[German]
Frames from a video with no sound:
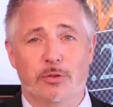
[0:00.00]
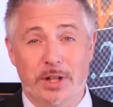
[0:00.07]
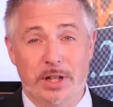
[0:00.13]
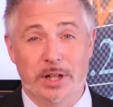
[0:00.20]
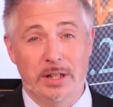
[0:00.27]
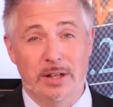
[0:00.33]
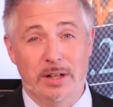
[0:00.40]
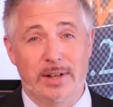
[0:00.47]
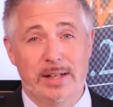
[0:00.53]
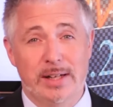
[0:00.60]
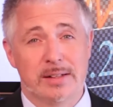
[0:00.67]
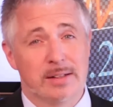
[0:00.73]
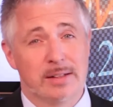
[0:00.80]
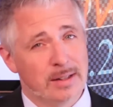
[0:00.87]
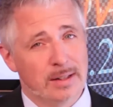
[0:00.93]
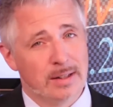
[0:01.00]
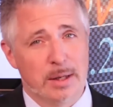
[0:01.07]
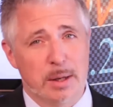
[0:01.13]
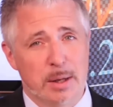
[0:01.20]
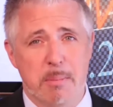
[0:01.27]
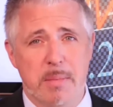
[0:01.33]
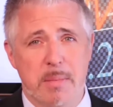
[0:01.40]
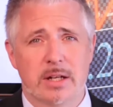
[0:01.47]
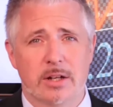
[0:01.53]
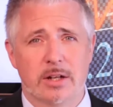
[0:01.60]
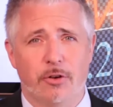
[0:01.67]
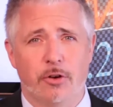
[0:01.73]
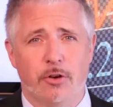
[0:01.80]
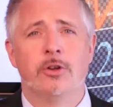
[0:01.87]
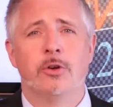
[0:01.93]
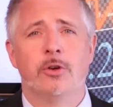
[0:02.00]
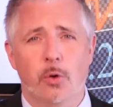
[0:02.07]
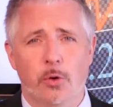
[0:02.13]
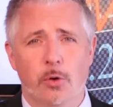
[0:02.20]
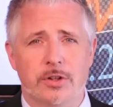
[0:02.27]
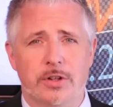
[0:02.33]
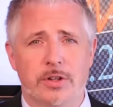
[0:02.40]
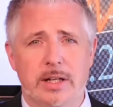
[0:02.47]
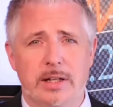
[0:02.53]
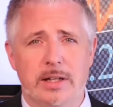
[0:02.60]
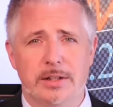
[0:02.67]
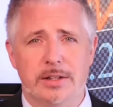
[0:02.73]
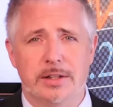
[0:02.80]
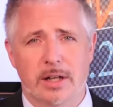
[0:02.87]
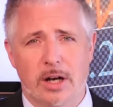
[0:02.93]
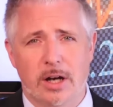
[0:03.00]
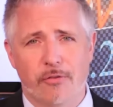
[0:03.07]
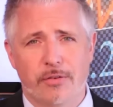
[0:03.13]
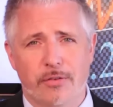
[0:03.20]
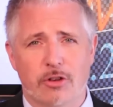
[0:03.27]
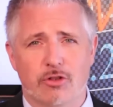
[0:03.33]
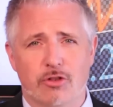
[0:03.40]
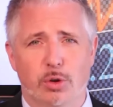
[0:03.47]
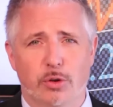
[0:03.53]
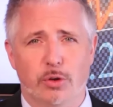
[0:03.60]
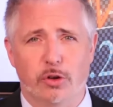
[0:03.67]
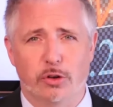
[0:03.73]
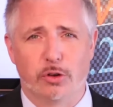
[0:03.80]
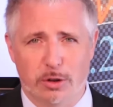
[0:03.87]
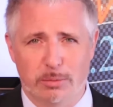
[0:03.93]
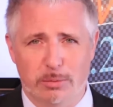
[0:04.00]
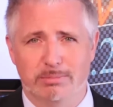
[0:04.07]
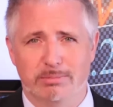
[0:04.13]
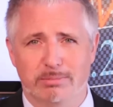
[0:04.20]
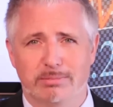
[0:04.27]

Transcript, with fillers: Wenn er Ihnen gefällt, mehr davon und täglich auf cashkurs.com.